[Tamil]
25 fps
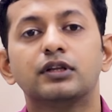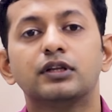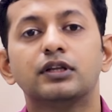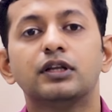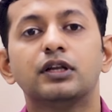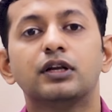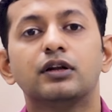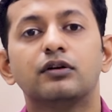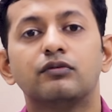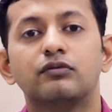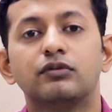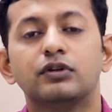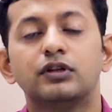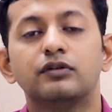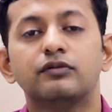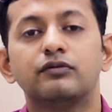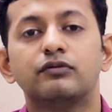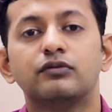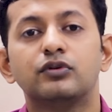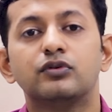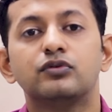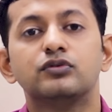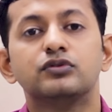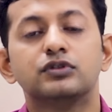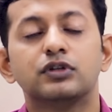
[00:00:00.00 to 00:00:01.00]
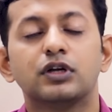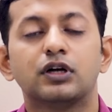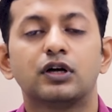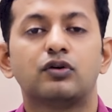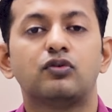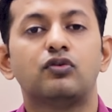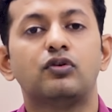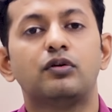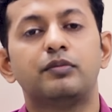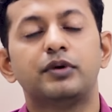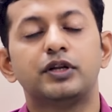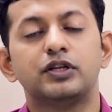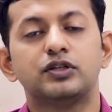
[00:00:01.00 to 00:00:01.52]
வந்து வந்து லூஸ்
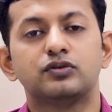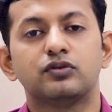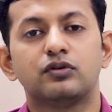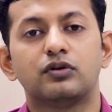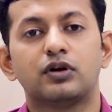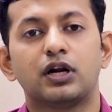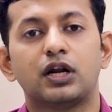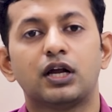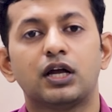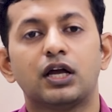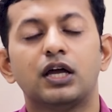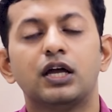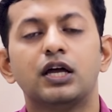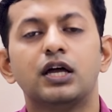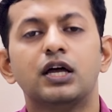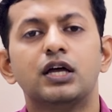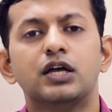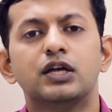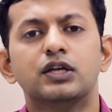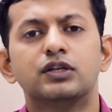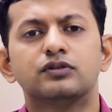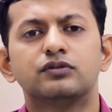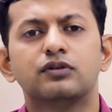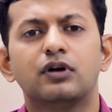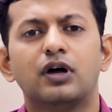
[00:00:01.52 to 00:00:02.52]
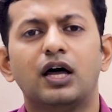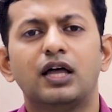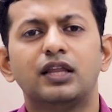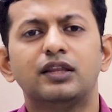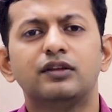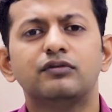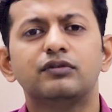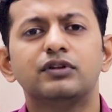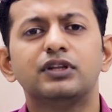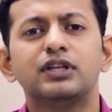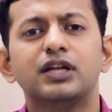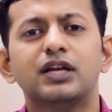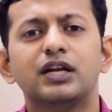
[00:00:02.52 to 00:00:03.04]
ஆக்கும் அப்படின்னு சொல்கிறாங்க ஸோ அது
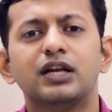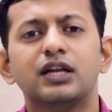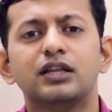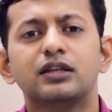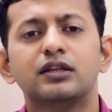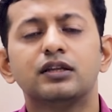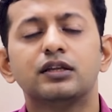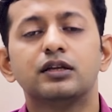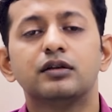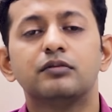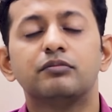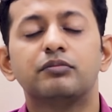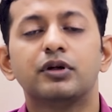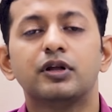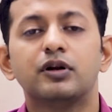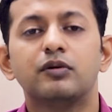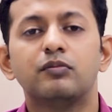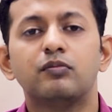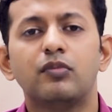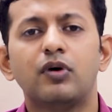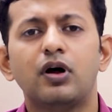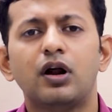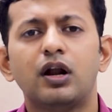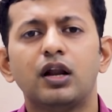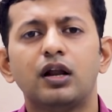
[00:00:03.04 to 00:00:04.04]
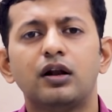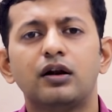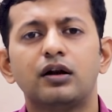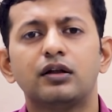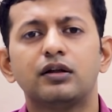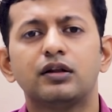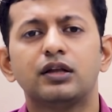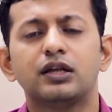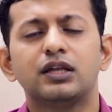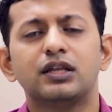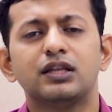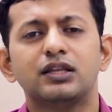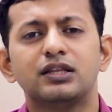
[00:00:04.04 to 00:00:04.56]
வந்து என்னது பெரும்பாலான
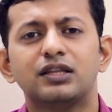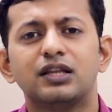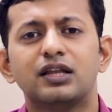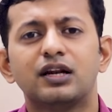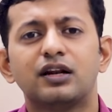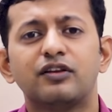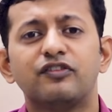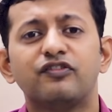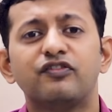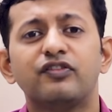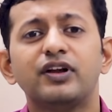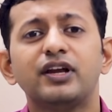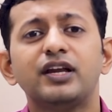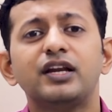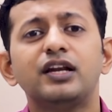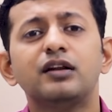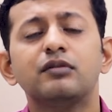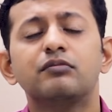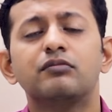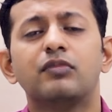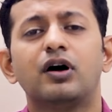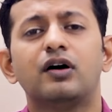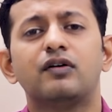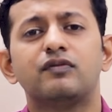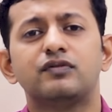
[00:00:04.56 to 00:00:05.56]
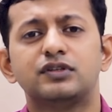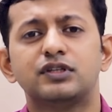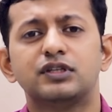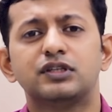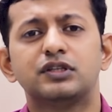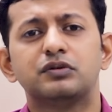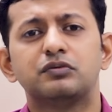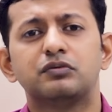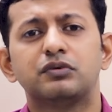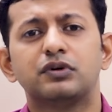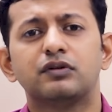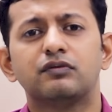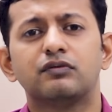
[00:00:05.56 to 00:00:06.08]
இந்த ரிஃபைண்டு
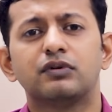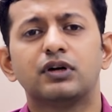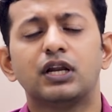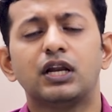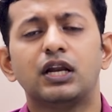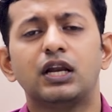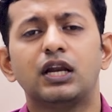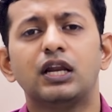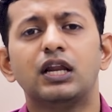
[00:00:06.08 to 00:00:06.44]
மாவுச்சத்து உணவுகள்